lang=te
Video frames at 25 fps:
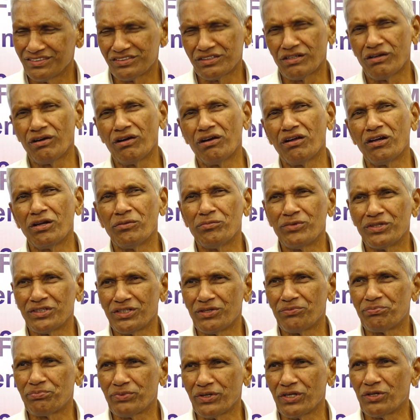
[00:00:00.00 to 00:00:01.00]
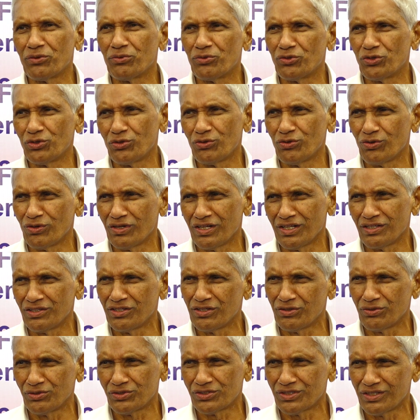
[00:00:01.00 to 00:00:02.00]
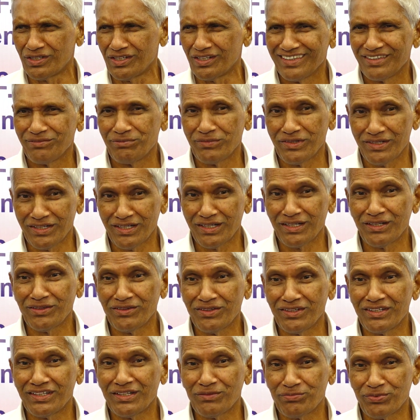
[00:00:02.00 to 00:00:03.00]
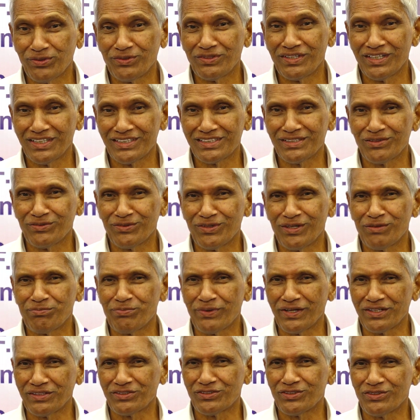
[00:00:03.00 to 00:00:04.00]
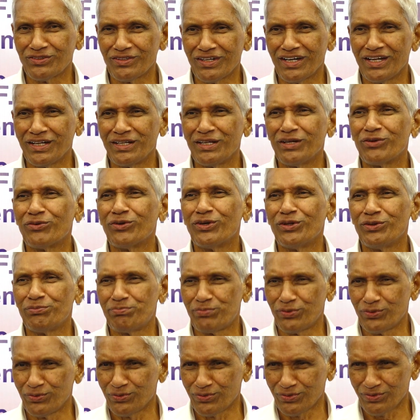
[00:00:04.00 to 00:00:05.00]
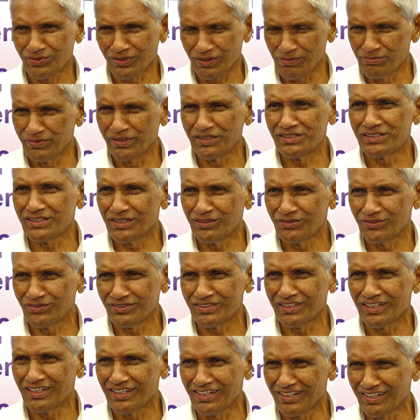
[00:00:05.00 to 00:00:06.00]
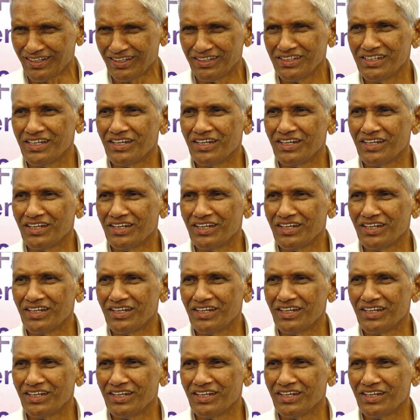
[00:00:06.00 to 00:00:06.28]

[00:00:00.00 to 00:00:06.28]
చాలామంది పేరు ఉన్న వాళ్ళందరూ వచ్చినారు మానేదంటే ఇప్పుడు దేశం ఉన్న పరిస్థితులు అన్నీ కూడా ఇప్పుడు రమేష్ చంద్ చాలా